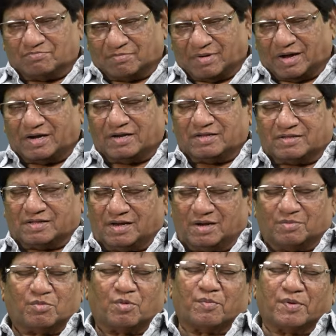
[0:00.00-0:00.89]

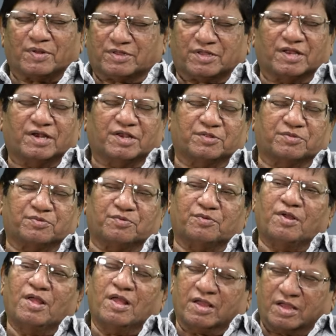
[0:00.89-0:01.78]
మానేశారేమో మరి తెలీదు
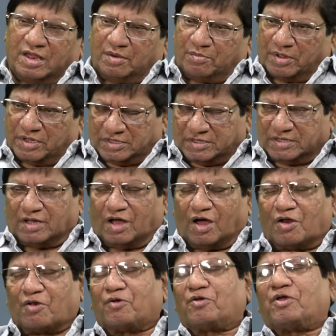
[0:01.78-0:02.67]
కానీ మంచి
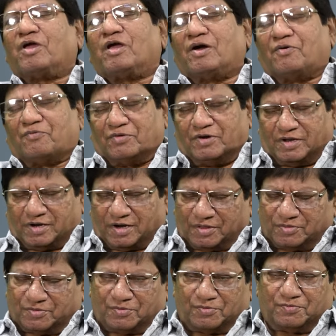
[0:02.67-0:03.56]
ఆరోగ్యంగా ఉన్నారు
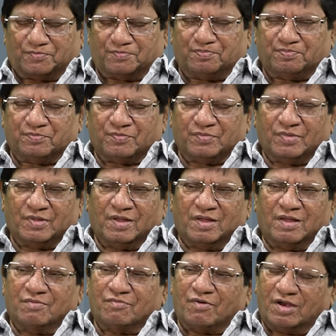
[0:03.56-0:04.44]
అందరూ
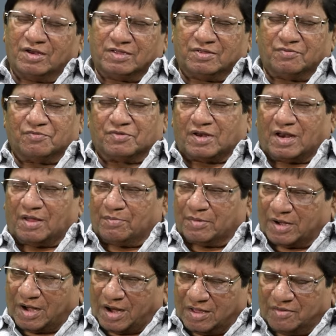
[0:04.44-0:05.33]
వాళ్ళకి
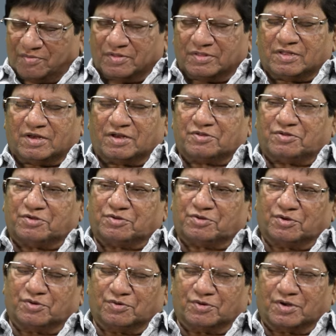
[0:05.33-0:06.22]
రాఘవేంద్ర
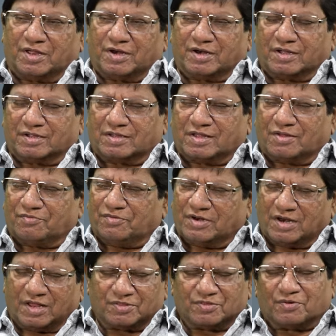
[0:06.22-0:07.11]
శిష్యులు ఉన్నారు కదా
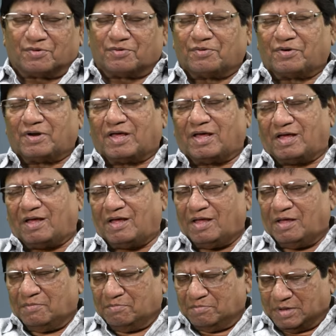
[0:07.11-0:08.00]
వీళ్ళందరూ కూడా
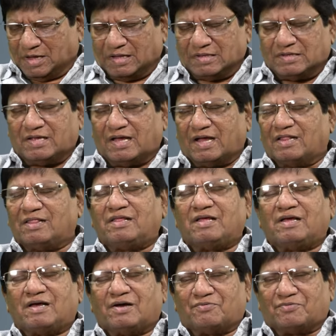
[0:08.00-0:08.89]
మంచి
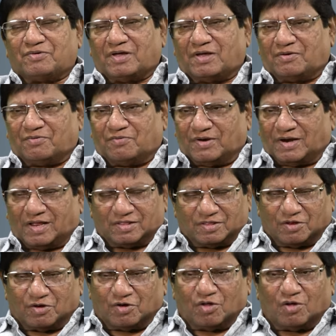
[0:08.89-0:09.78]
హెల్తీగా ఉన్నారు
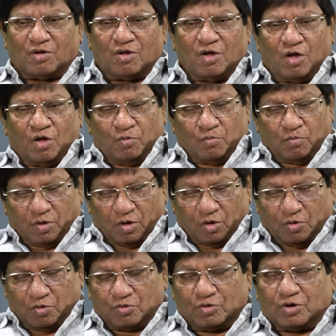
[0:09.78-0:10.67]
వాళ్ళందరిలో
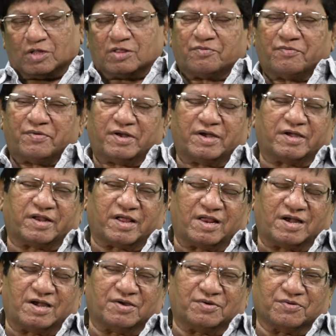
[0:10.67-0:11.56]
మహోన్నతమైన
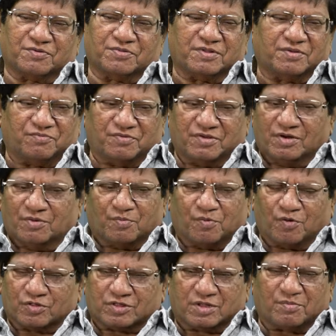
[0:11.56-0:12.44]
టాలెంట్ ఉంది వీళ్ళు
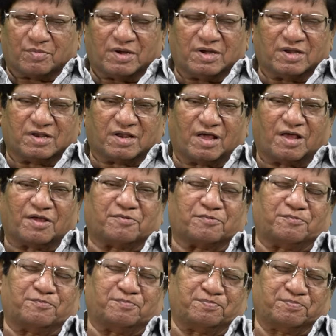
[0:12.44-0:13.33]
పోతే మళ్ళీ రారు